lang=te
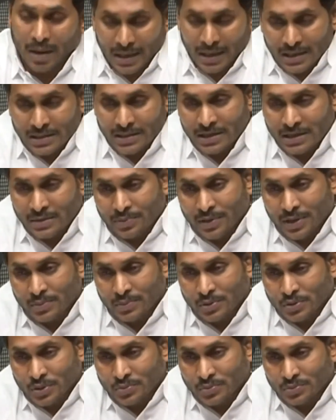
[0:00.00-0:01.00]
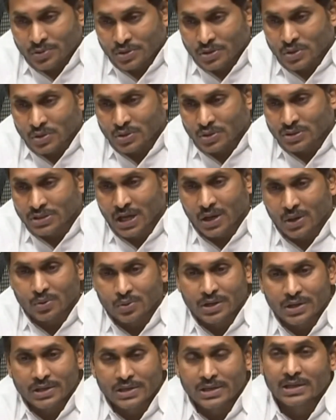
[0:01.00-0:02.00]
మనందరి ప్రభుత్వం తీసుకొస్తా
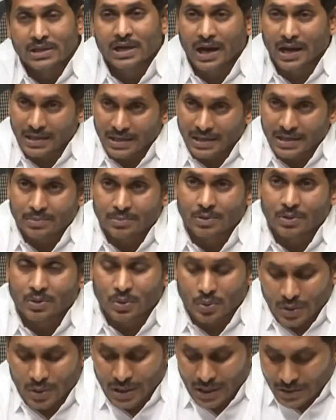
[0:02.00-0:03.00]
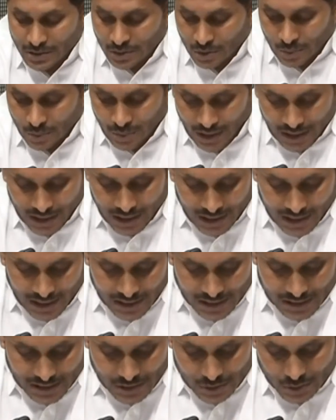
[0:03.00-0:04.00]
ఉన్న ఈ కార్యక్రమం కూడా అందులో
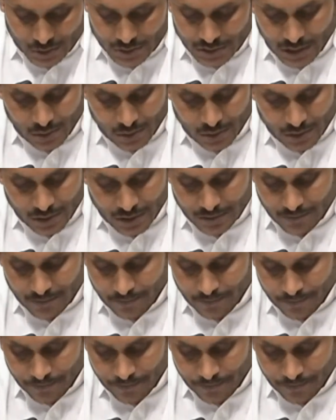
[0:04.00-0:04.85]
భాగంగానే జరుగుతూ ఉంది